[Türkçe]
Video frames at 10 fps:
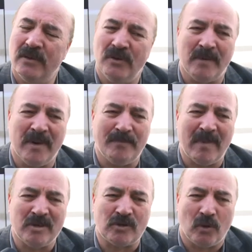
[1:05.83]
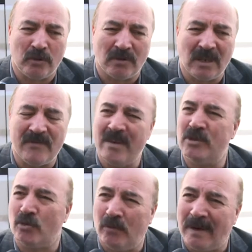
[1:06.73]
ödeme yapmamış olurlar ve
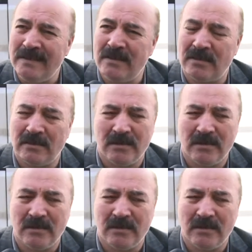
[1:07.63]
biz olmayız.